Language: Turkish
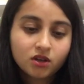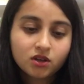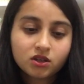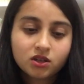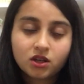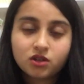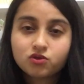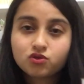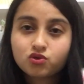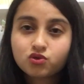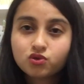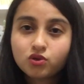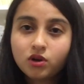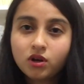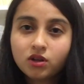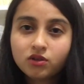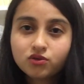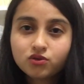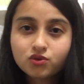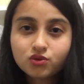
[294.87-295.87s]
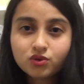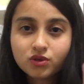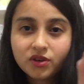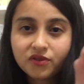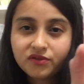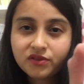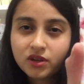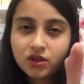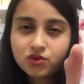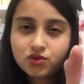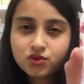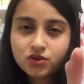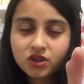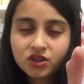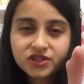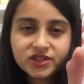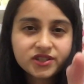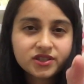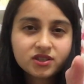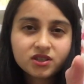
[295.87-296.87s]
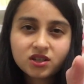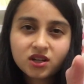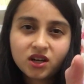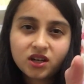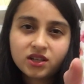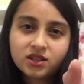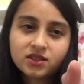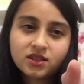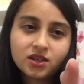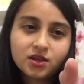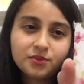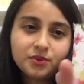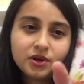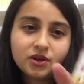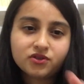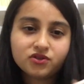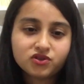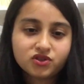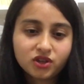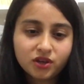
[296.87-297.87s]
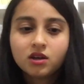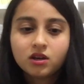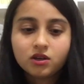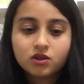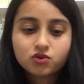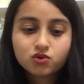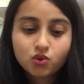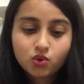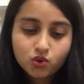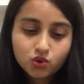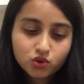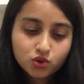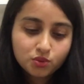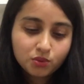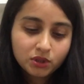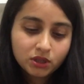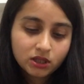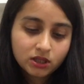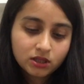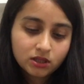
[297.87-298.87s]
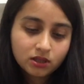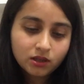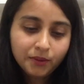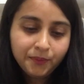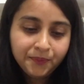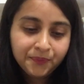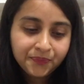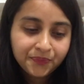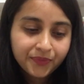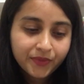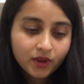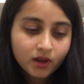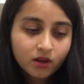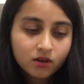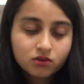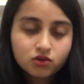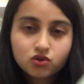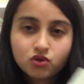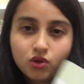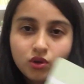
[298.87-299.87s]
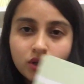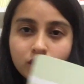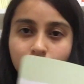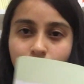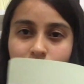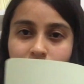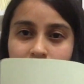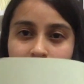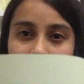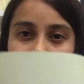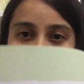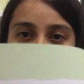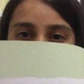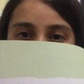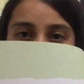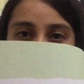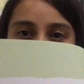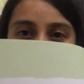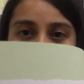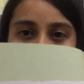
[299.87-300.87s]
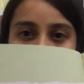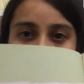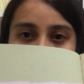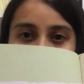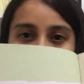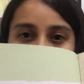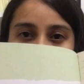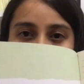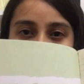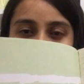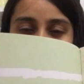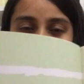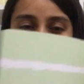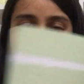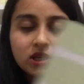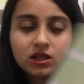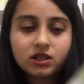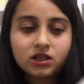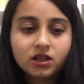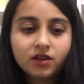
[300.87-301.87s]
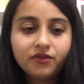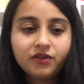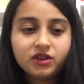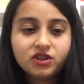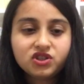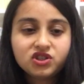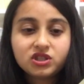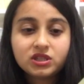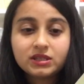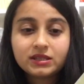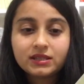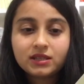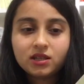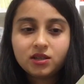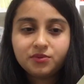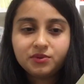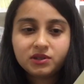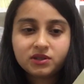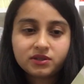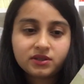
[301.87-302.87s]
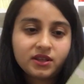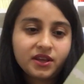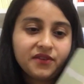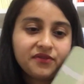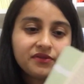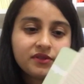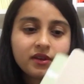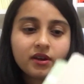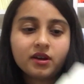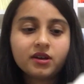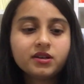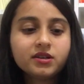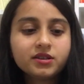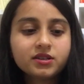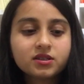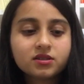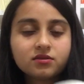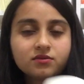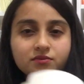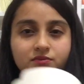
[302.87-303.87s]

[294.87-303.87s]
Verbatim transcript: yani şu an şu defter aşırı kaliteli bence e, çok hoşuma gitti. Şöyle göstereyim içi bu şekilde ve çizgili bir defter